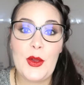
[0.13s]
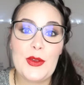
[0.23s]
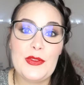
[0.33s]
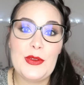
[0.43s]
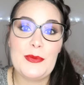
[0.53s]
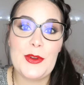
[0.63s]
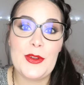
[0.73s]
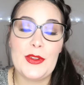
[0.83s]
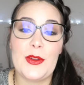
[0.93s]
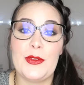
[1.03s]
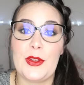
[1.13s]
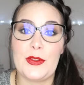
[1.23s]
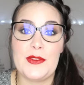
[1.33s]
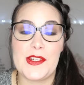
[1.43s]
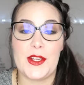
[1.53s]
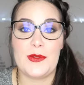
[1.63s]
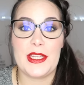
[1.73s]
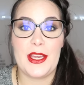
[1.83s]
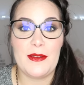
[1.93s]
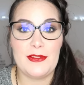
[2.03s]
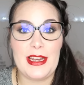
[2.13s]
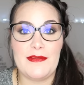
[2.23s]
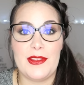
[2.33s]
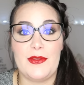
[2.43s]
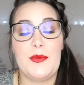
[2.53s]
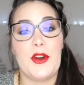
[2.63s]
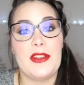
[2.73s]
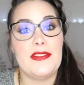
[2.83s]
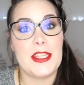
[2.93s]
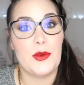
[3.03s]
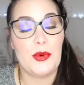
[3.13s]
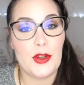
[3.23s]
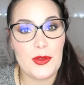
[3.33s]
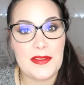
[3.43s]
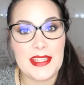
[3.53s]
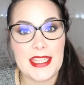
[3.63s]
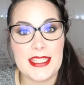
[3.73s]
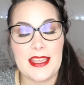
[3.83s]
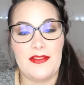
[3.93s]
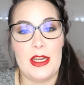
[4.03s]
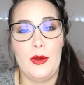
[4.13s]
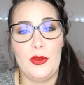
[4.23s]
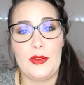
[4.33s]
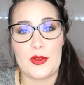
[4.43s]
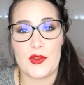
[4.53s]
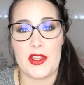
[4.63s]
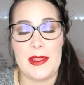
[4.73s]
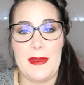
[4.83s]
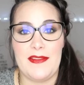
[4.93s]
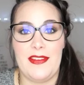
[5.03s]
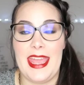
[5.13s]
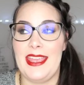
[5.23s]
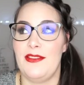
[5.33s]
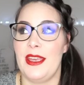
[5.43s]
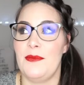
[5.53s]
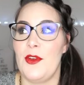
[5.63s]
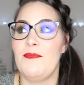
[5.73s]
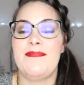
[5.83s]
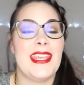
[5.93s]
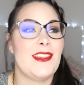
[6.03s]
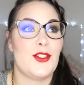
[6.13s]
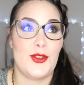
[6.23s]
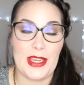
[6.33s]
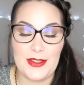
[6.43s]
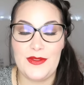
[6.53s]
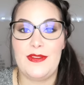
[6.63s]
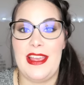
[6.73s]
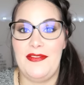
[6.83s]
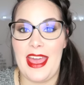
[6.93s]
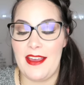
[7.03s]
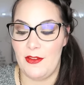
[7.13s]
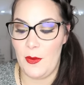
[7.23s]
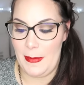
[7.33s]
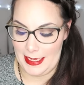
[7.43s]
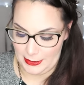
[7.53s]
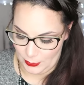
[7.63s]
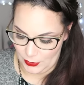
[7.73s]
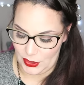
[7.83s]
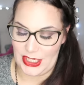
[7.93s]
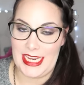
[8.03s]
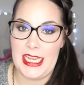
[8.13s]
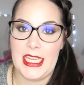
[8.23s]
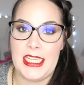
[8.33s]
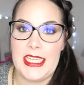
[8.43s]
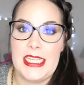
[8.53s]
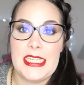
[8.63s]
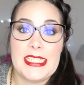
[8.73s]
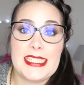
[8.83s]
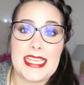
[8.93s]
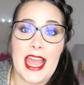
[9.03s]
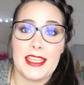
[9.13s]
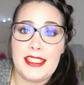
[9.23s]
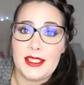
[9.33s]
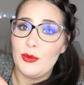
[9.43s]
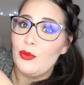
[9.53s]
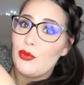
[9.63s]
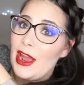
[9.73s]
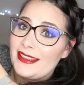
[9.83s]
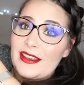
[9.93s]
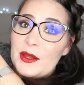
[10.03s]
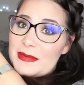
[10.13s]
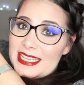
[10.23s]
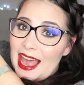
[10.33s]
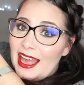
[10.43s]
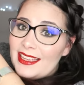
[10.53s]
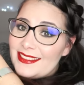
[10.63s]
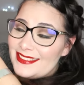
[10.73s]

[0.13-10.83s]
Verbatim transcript: Coucou tout le monde On se retrouve aujourd'hui comme vous l'avez vu pour une vidéo produit fini. Ça fait longtemps que je vous en ai pas fait et vraiment j'aurais dû vous la faire avant parce que j'ai 5 boîtes comme ça